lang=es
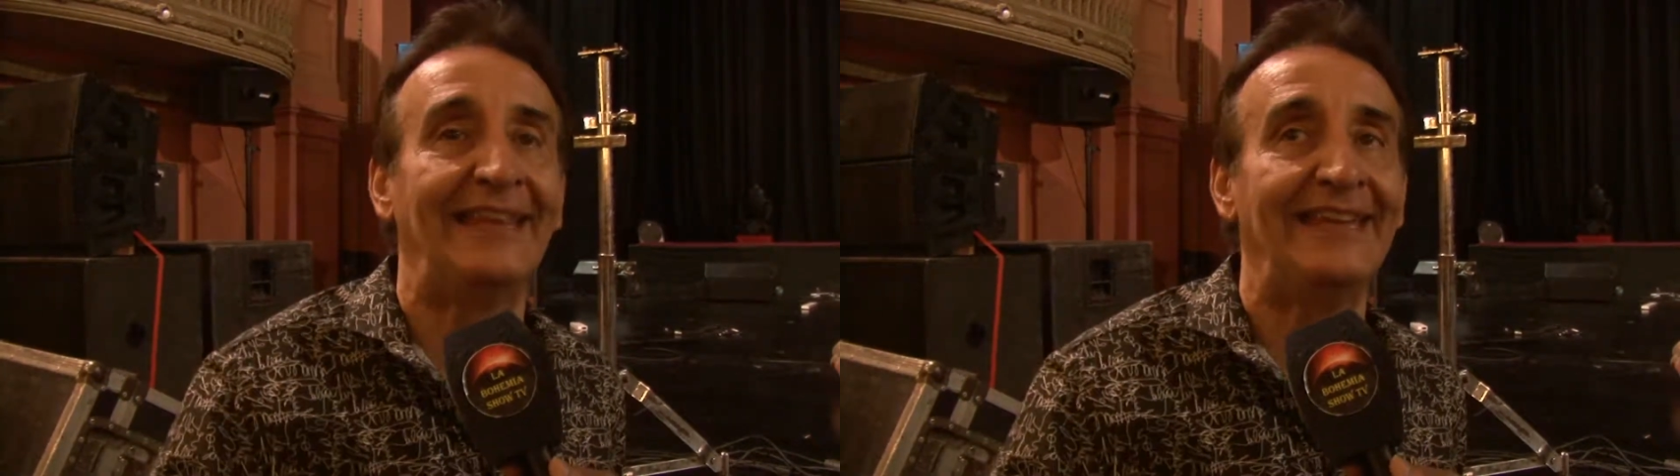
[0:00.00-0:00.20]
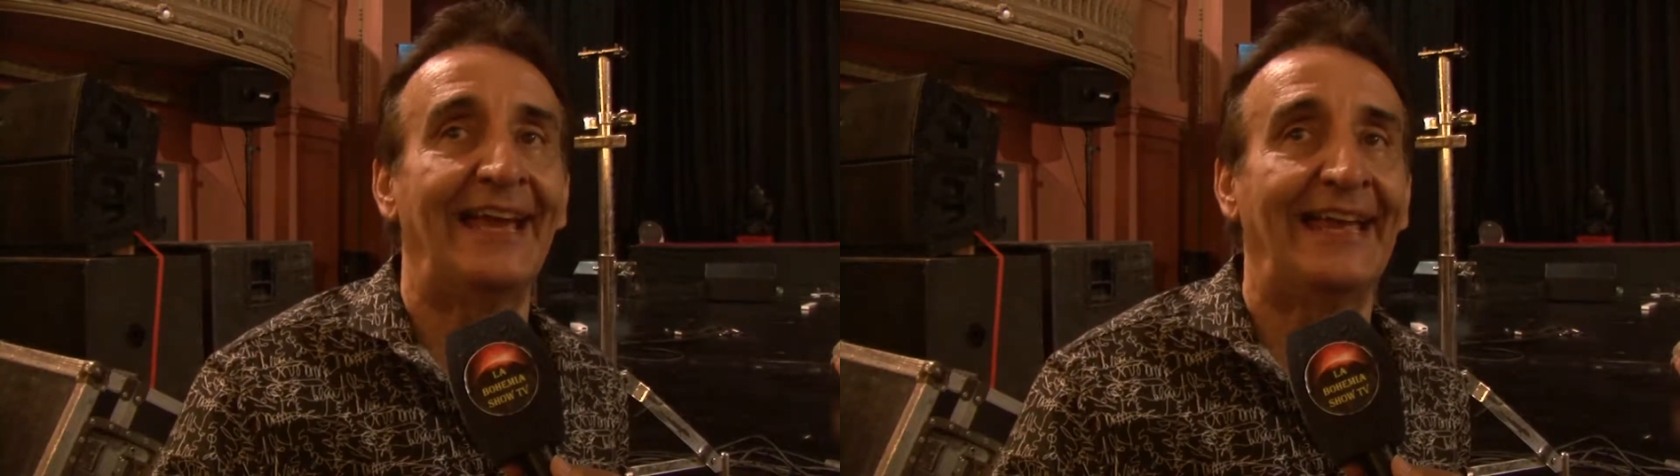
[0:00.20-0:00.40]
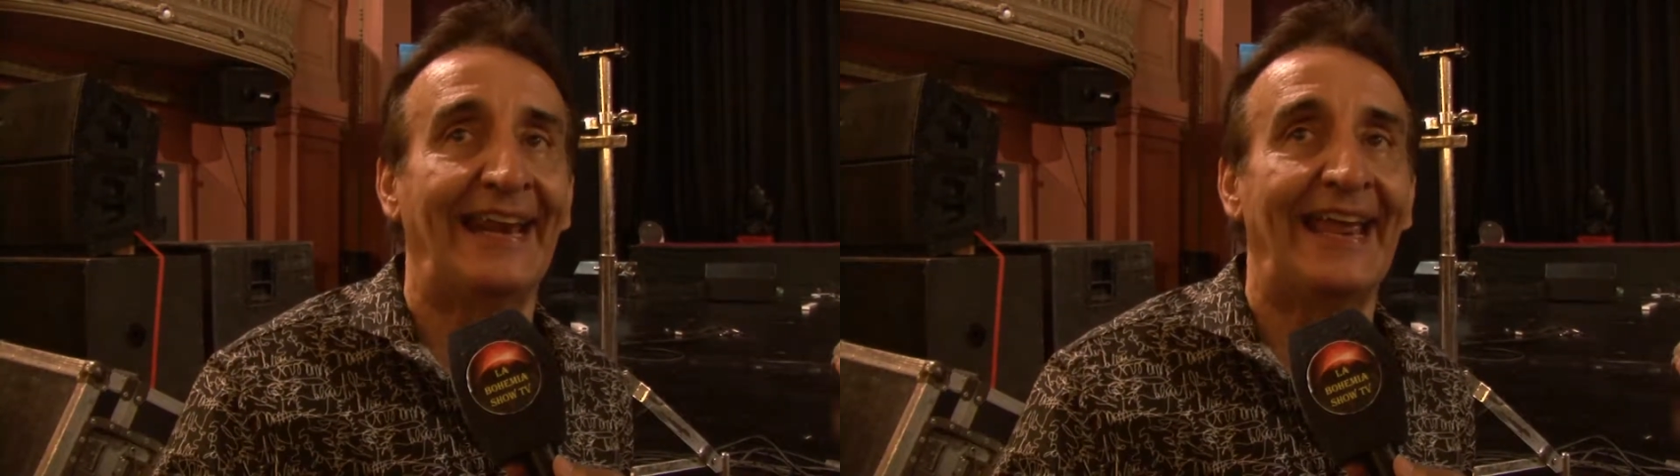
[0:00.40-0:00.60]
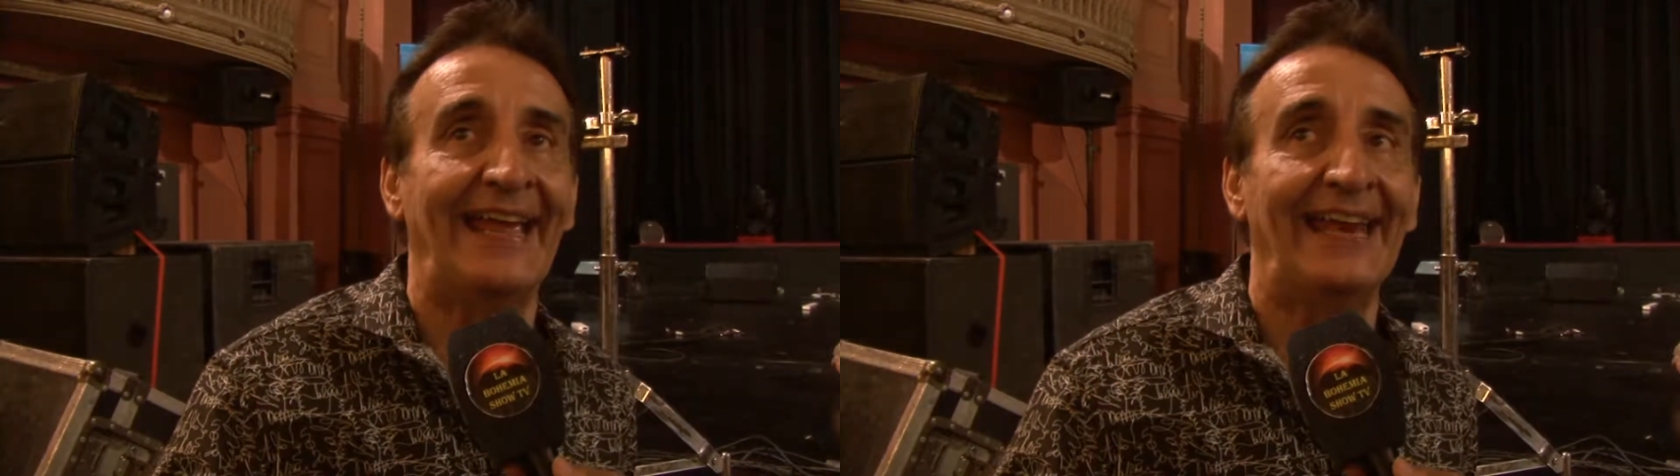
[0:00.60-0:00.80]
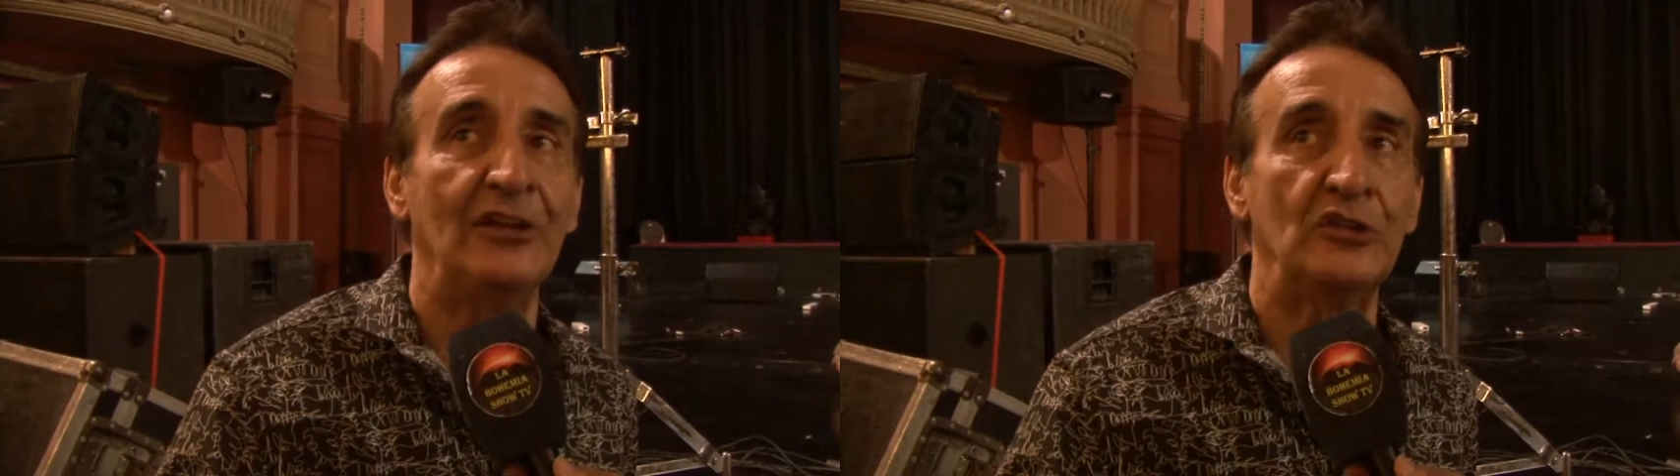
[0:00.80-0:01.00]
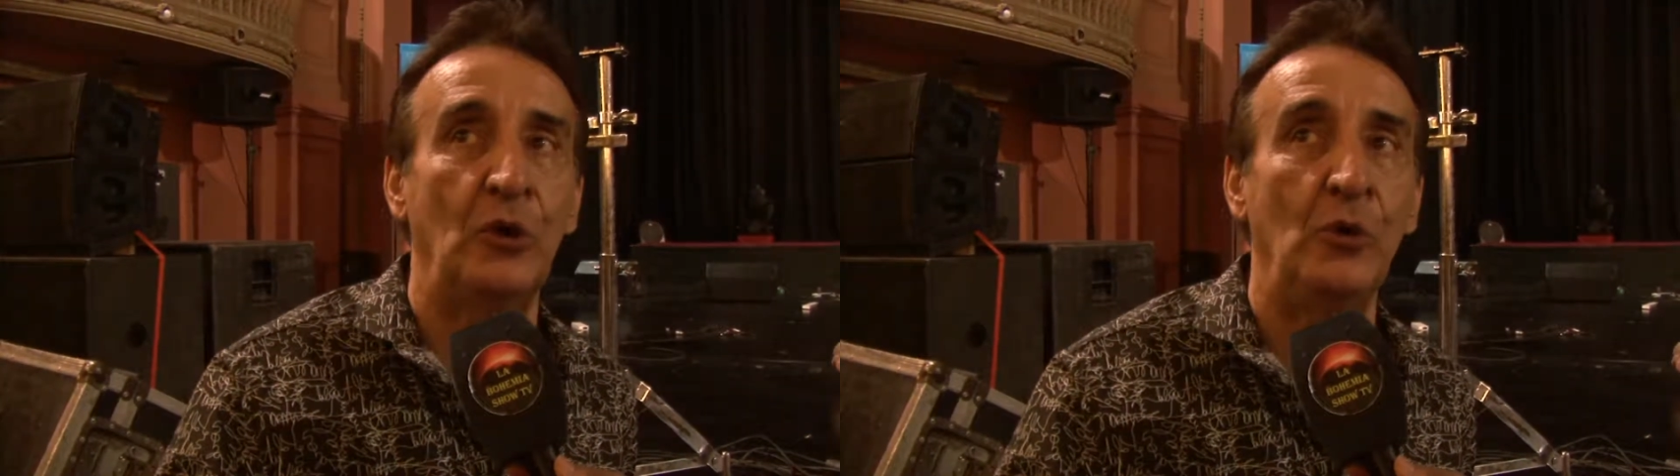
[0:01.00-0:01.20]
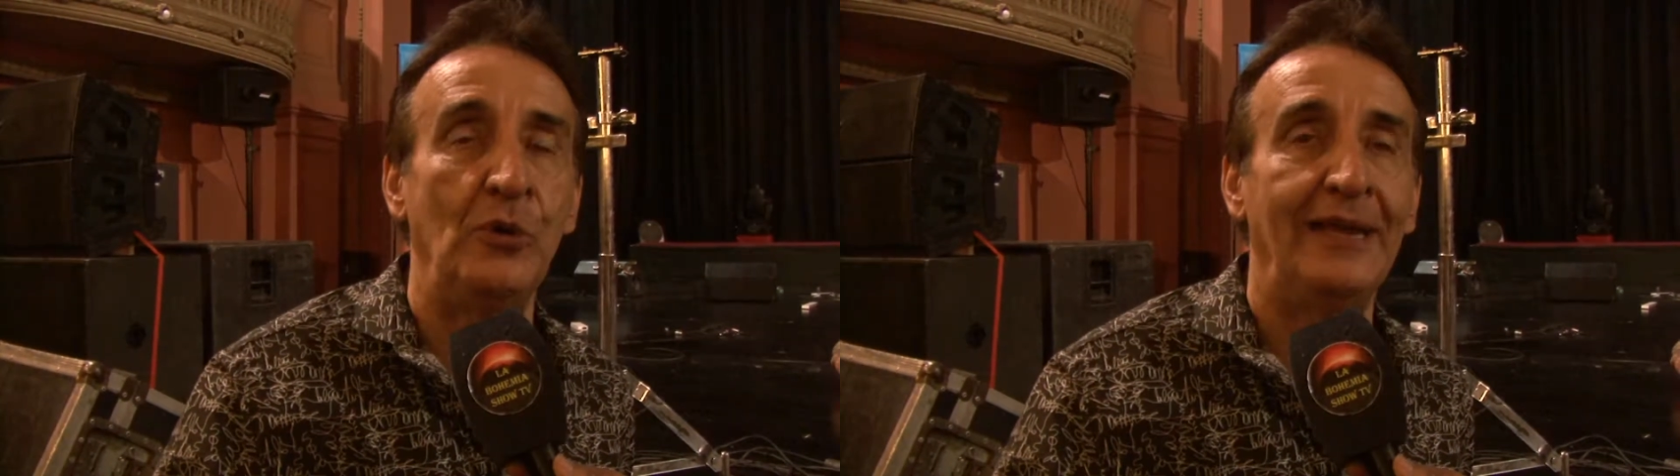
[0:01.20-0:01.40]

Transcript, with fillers: tenía que arrancar el show.